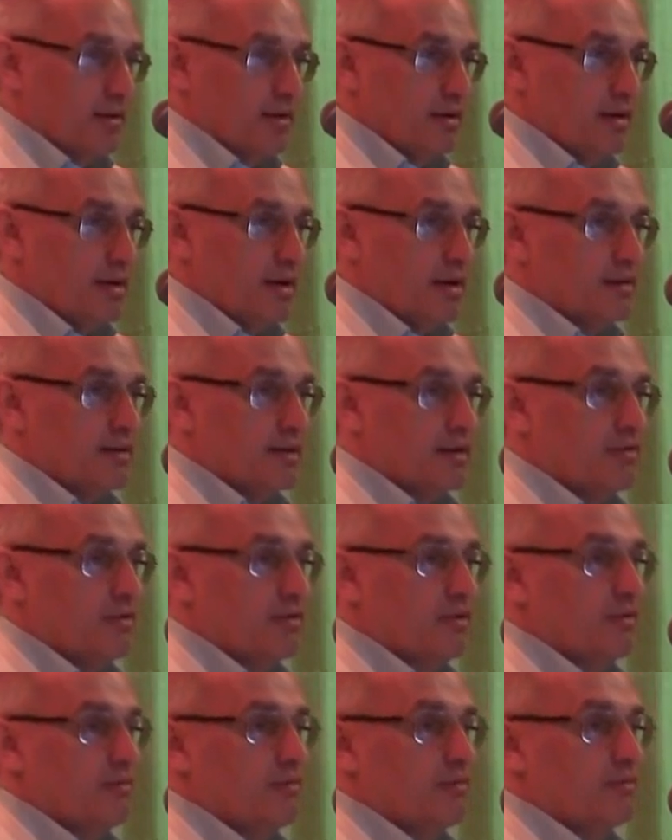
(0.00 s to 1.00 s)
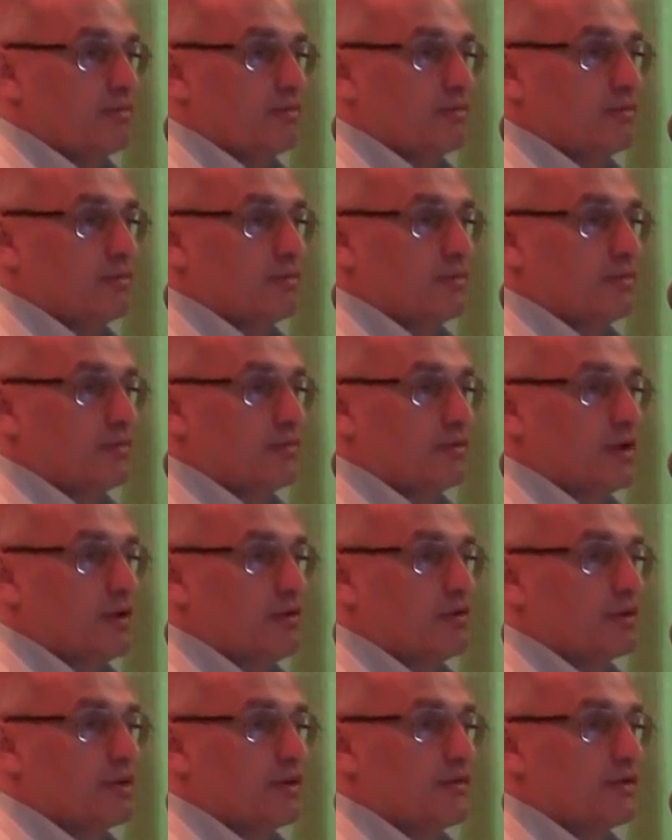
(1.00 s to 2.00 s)
и красотой
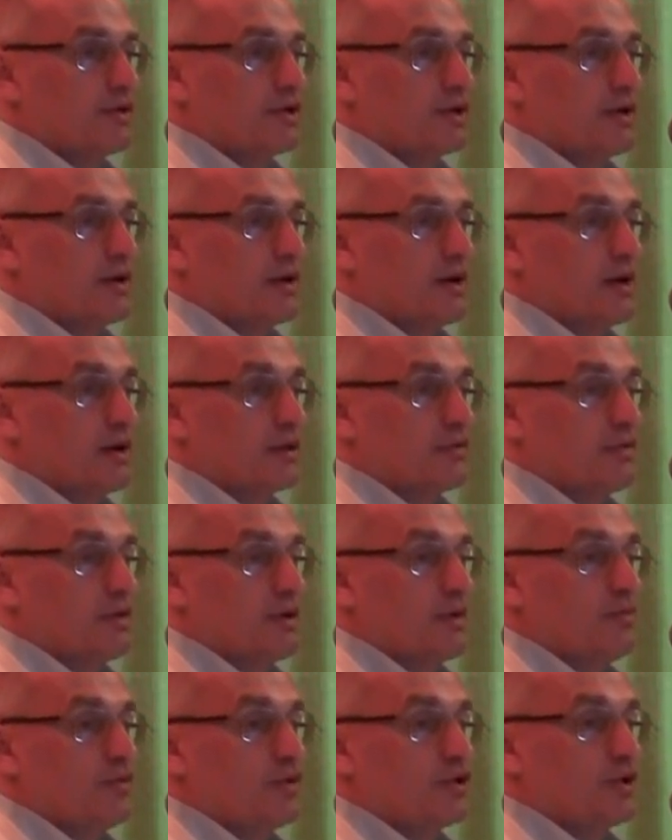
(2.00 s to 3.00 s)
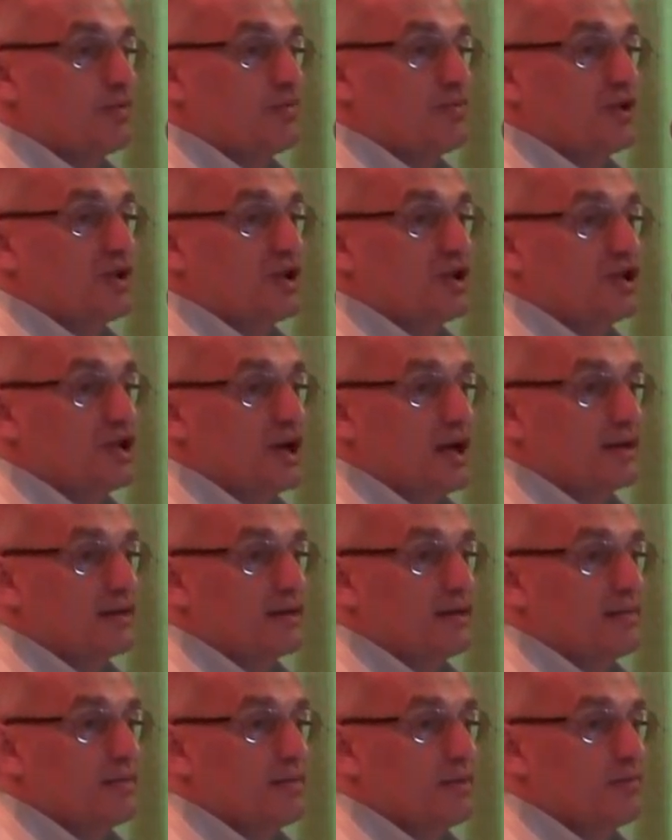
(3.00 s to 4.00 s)
взрослого человека, который может быть
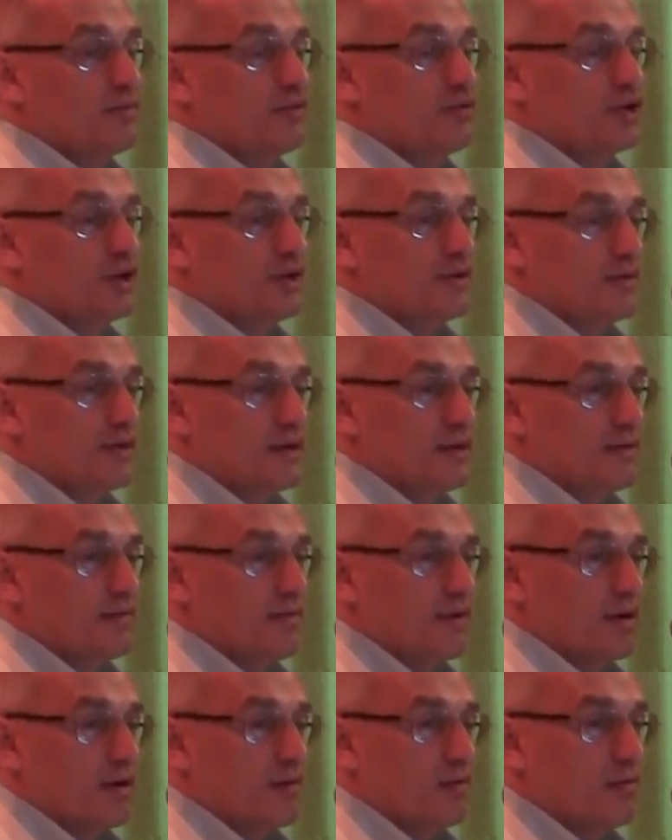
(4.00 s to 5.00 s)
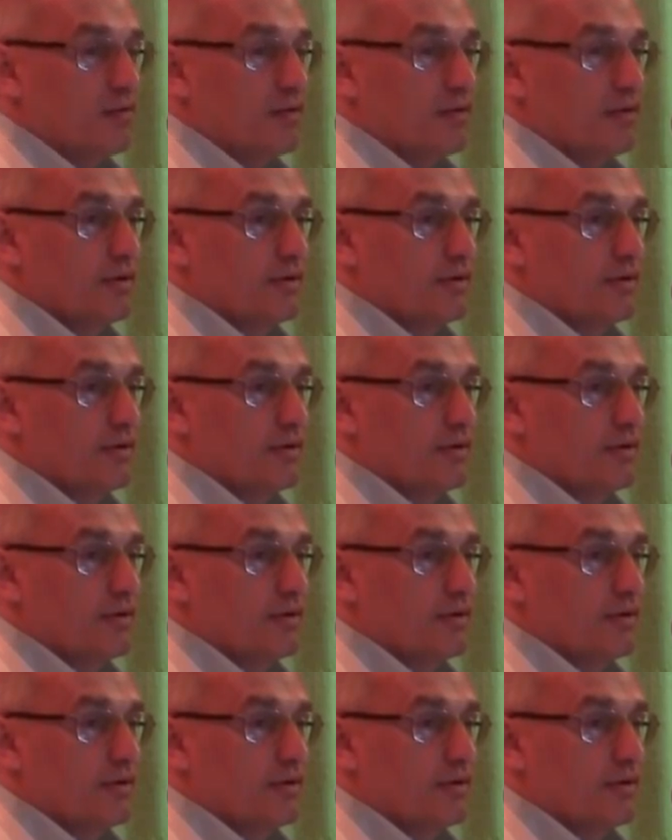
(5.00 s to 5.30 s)
несчастным и мучить всех вокруг,